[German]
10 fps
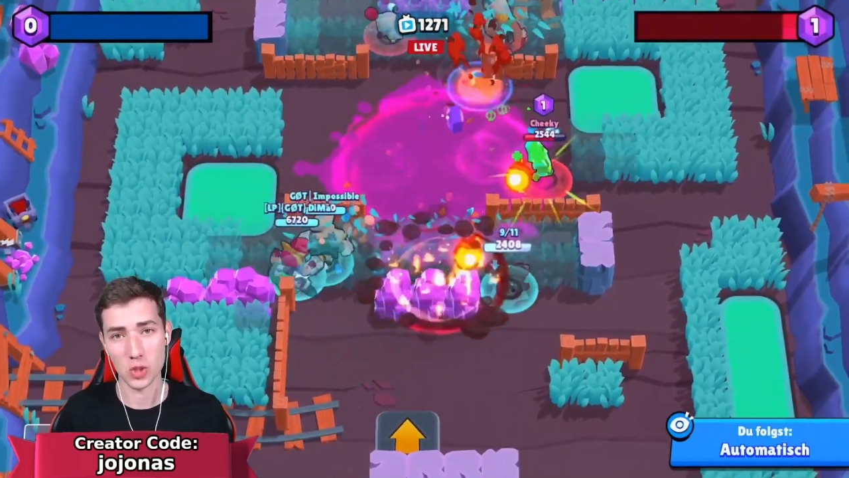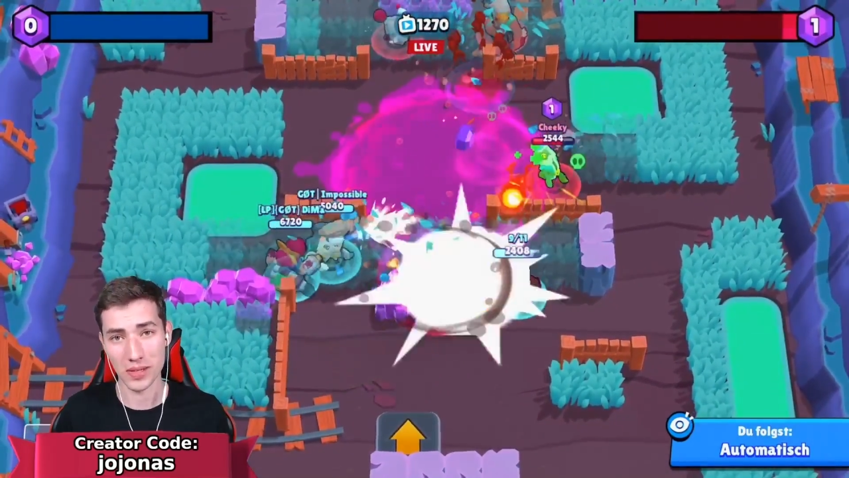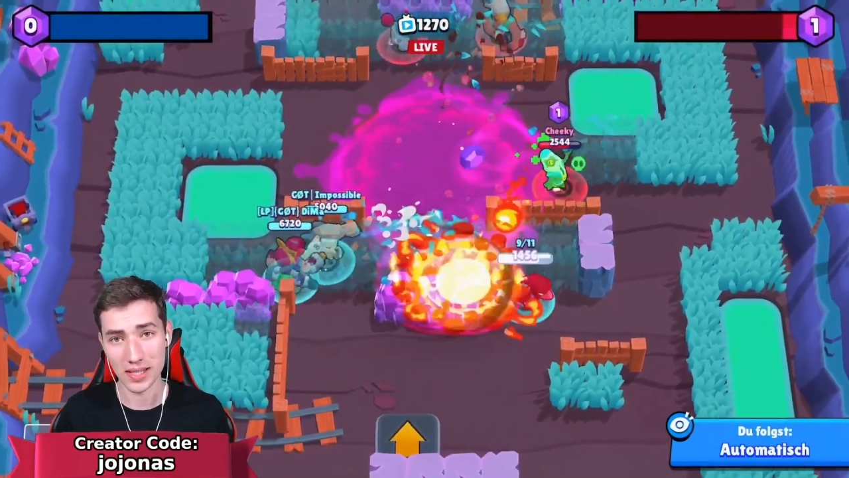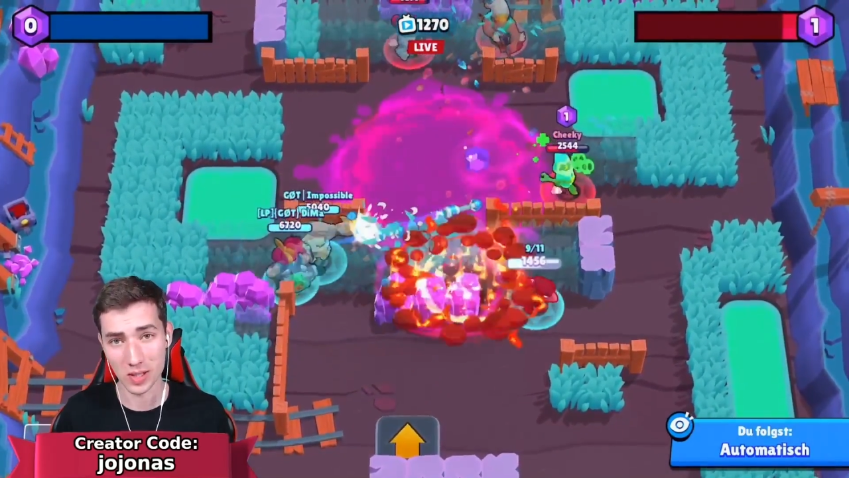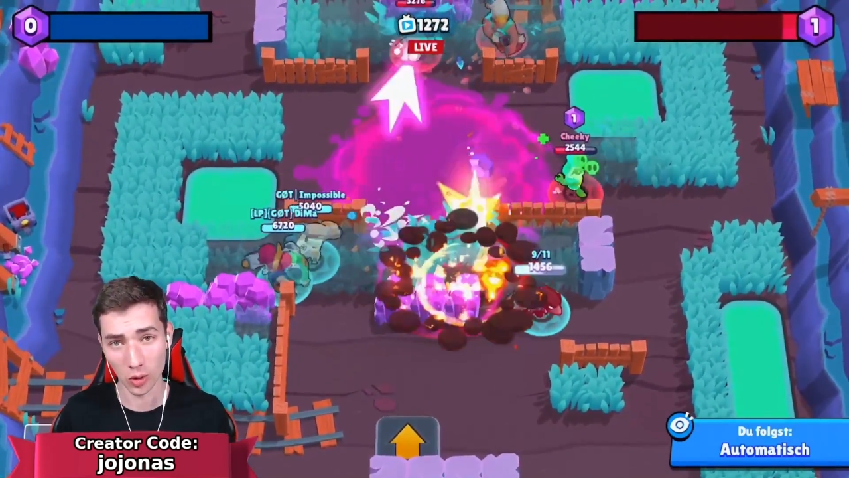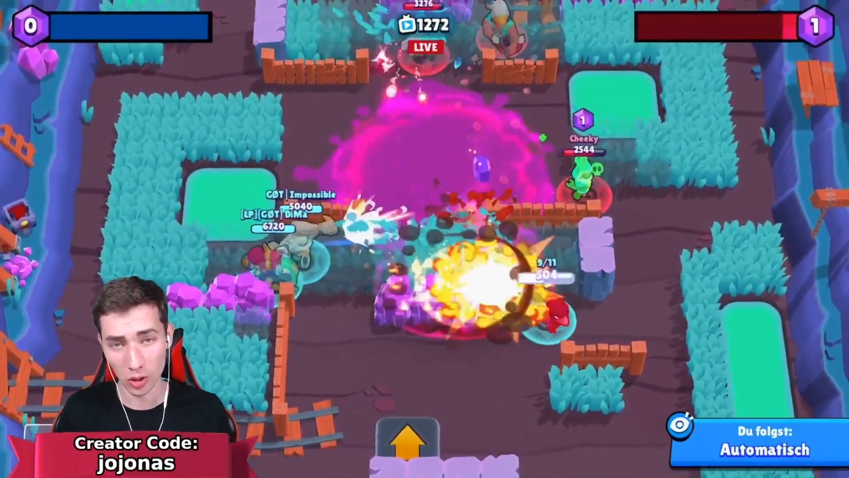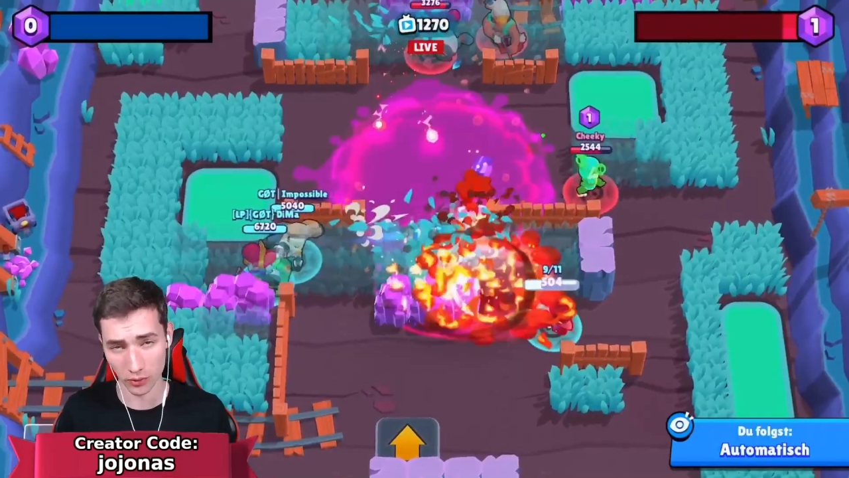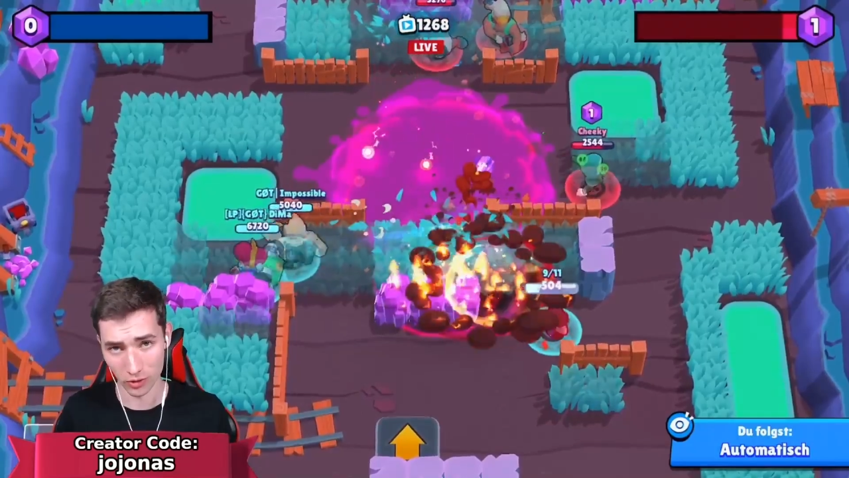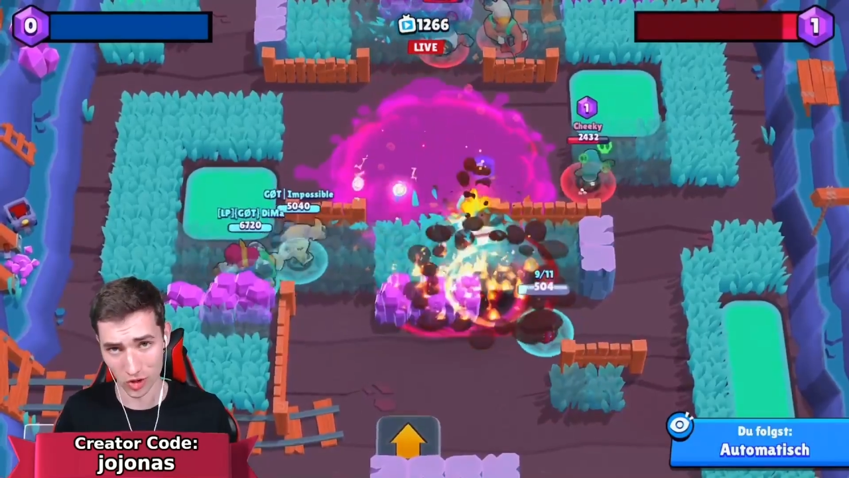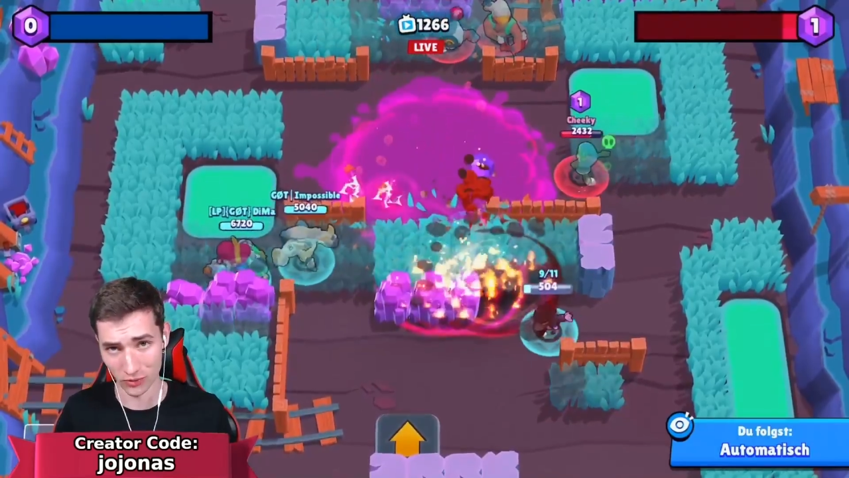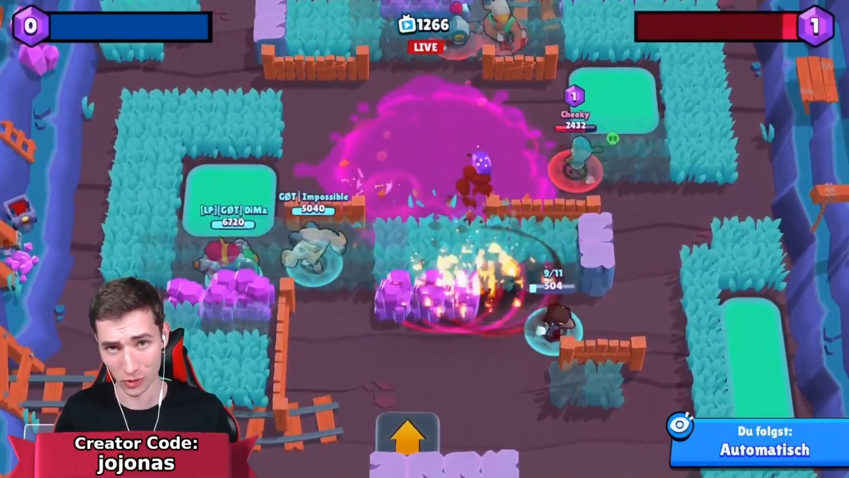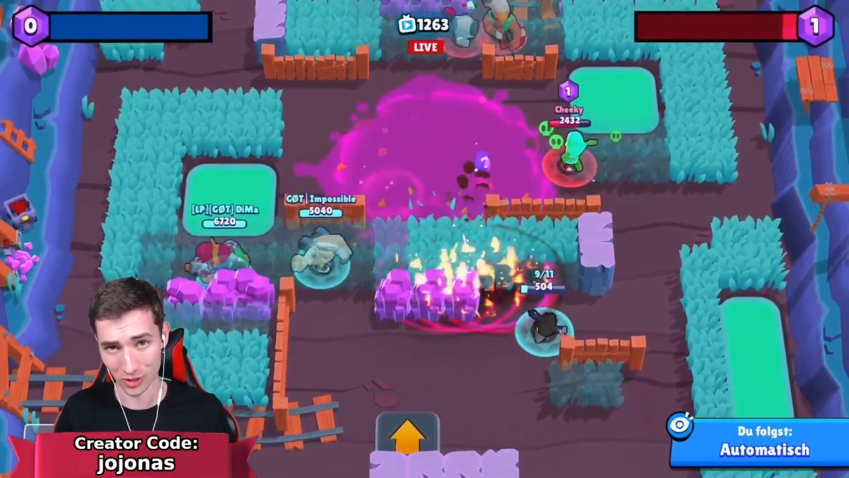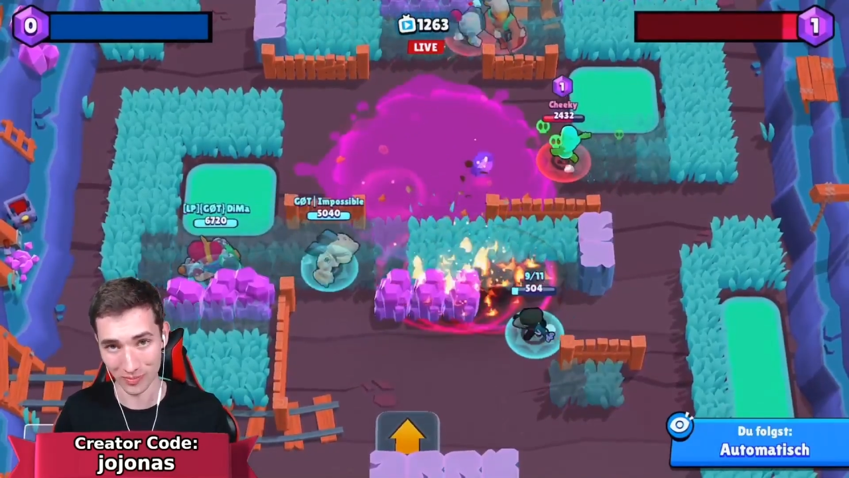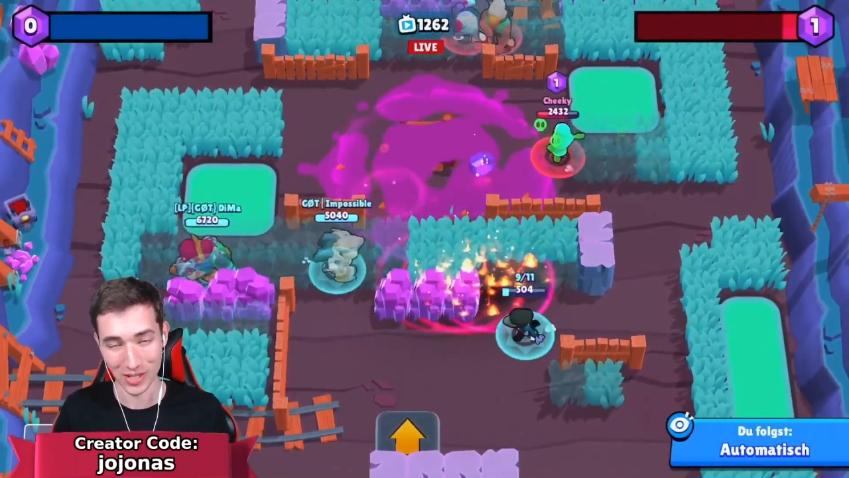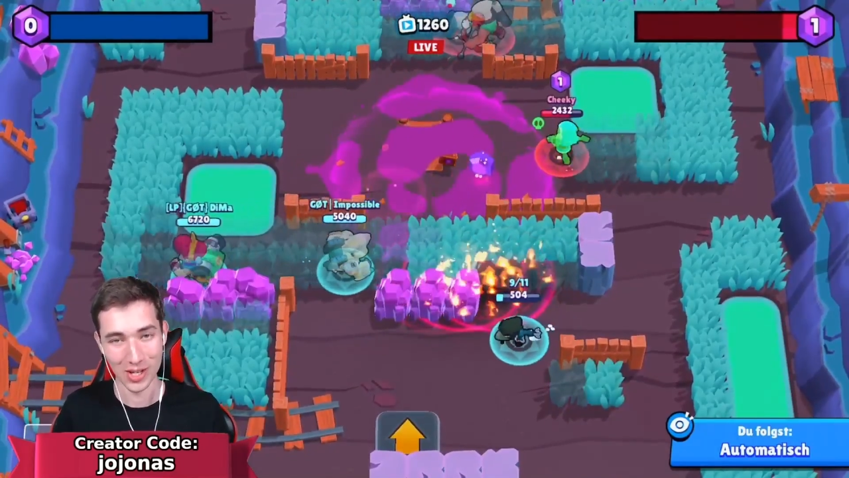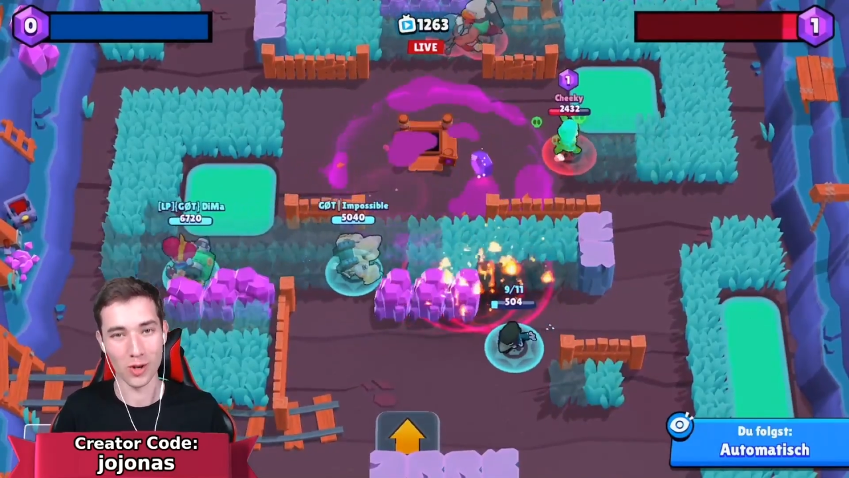Spiel zurückwünschen würde.